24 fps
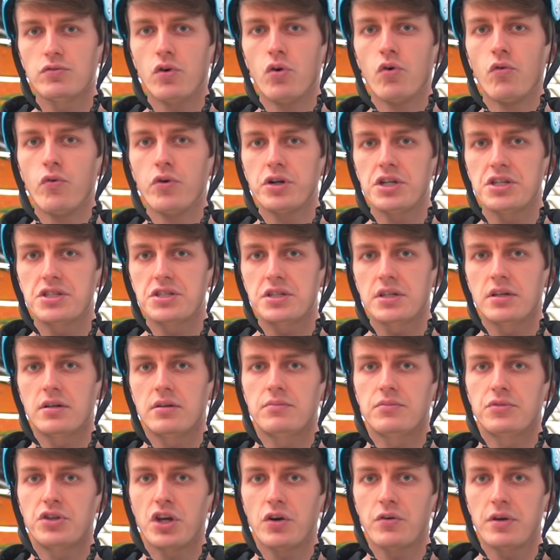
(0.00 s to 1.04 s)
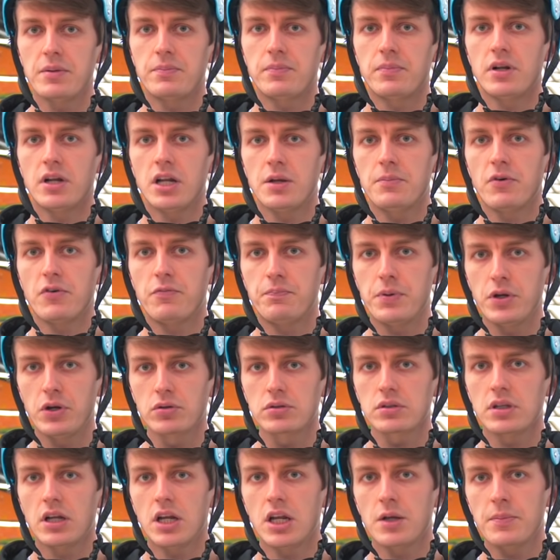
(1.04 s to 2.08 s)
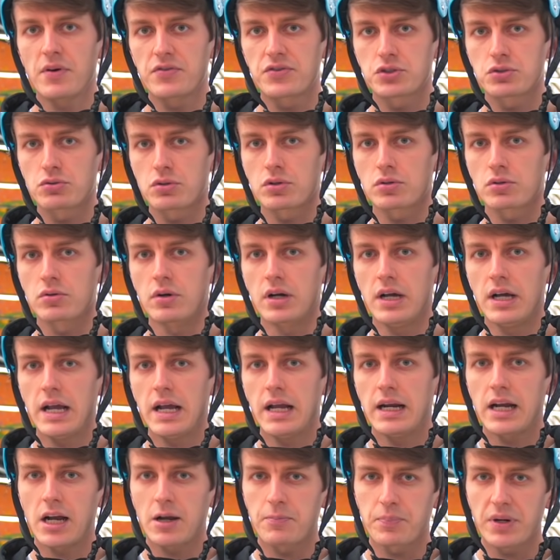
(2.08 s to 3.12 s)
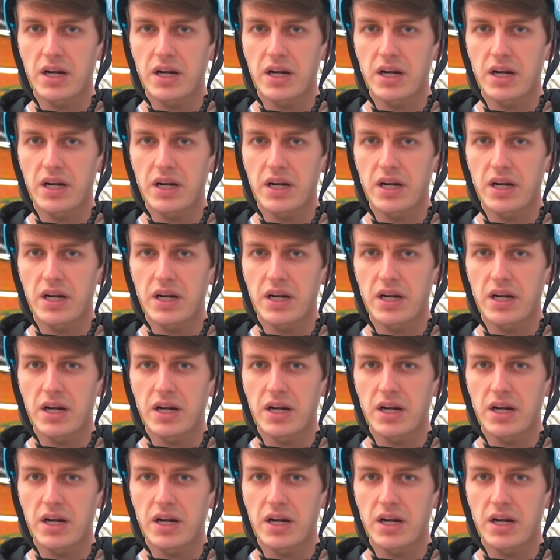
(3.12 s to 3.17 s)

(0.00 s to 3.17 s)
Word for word: вы уводите пилы e либо вперед, либо в сторону. Как